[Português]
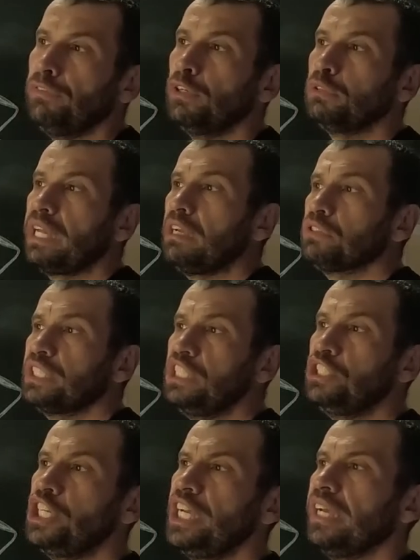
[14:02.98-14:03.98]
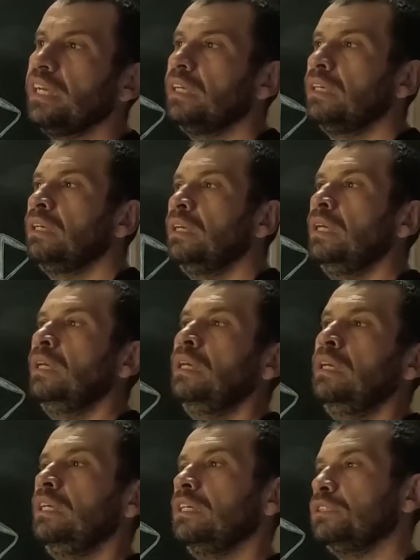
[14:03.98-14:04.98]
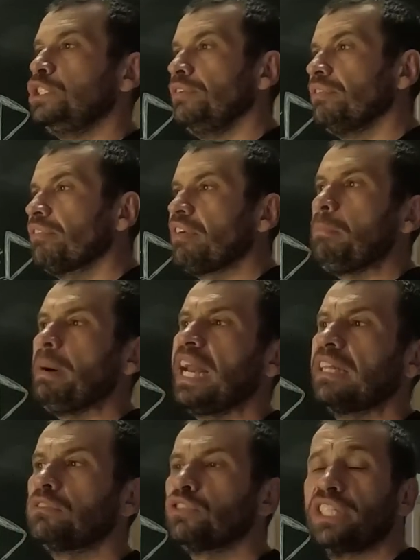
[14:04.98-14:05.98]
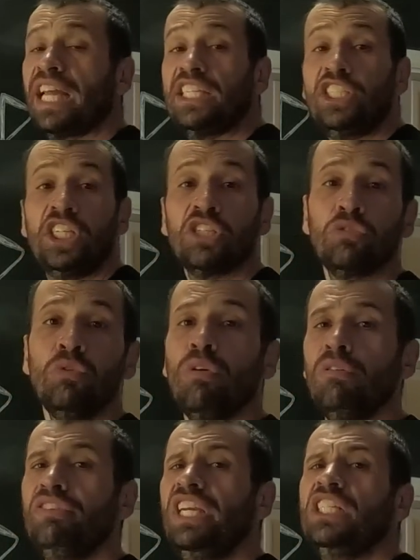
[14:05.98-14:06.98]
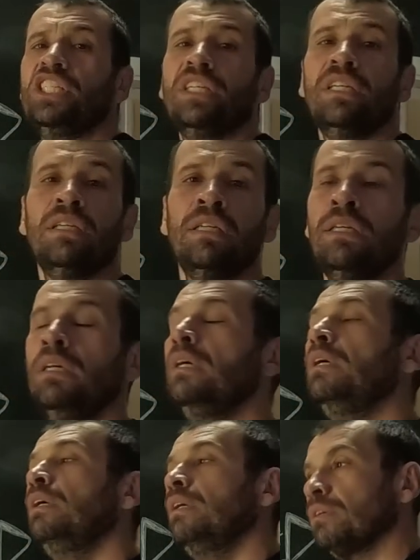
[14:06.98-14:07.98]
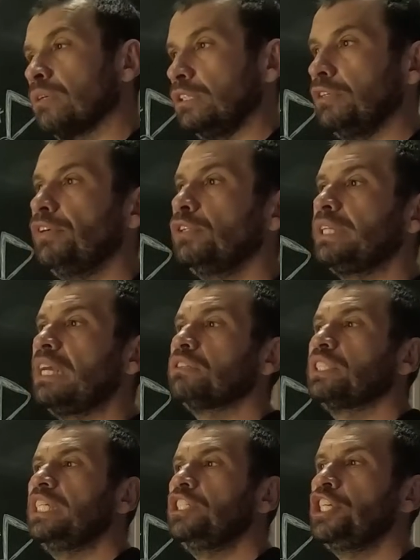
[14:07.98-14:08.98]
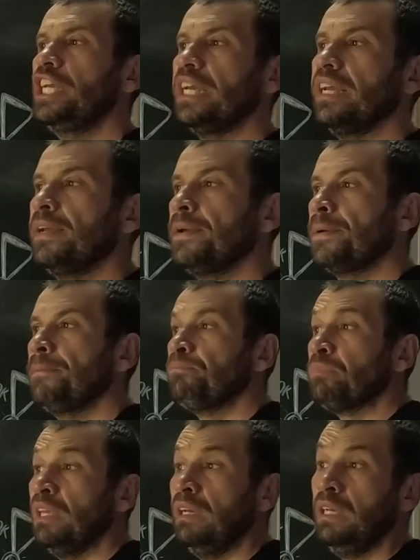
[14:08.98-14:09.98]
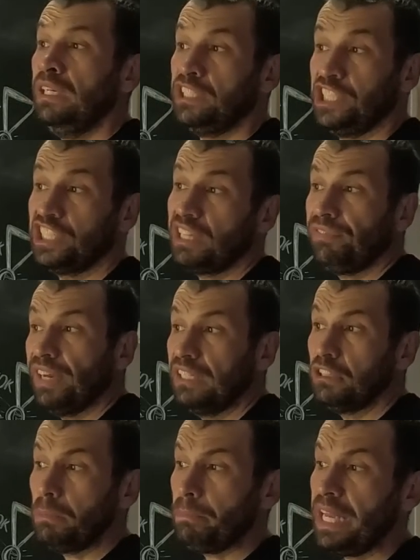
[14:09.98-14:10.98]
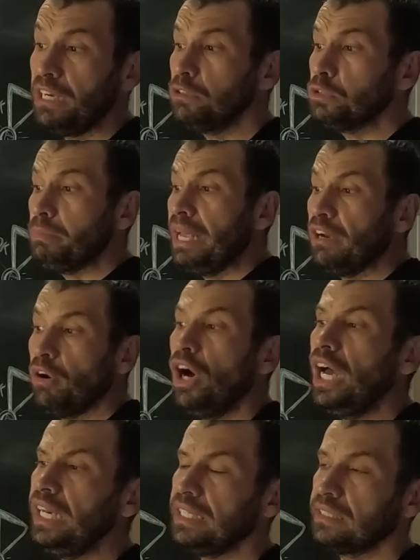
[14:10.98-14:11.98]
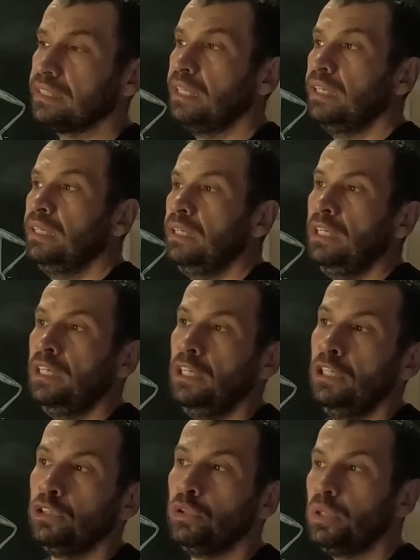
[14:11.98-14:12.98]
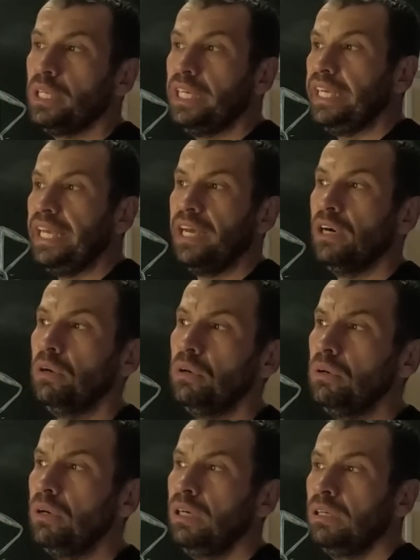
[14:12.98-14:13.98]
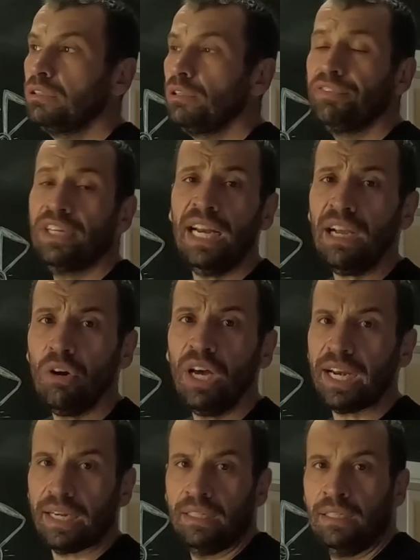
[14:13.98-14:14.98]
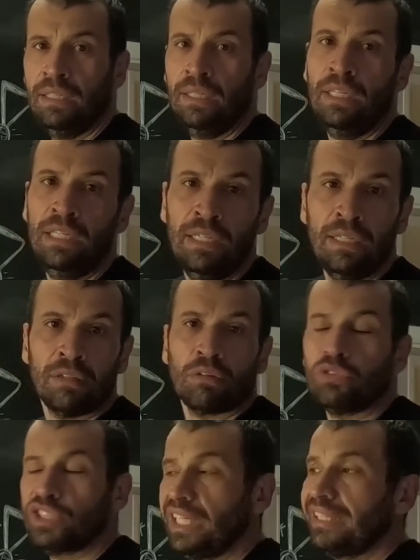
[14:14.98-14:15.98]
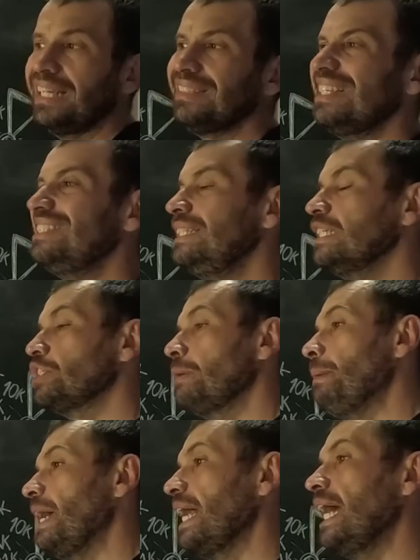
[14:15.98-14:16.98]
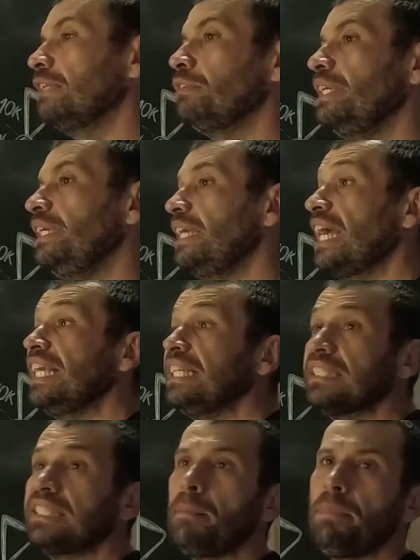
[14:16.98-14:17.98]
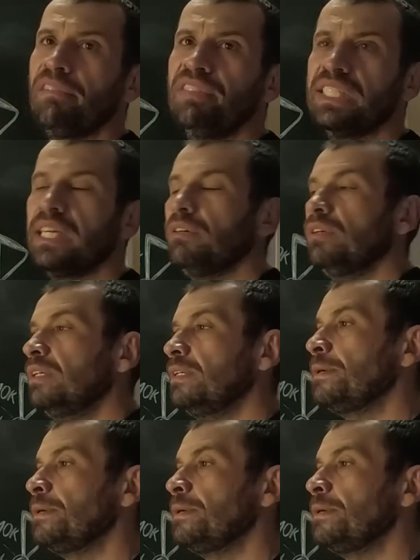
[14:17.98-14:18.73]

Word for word: eu voltei eu senti. Eu tive que ficar parado uns 10 dias com Covid. Quando eu voltei eu senti. A gente está falando de períodos menores do que eu tô ficando agora. Com 70 dias já parado e ainda sem previsão.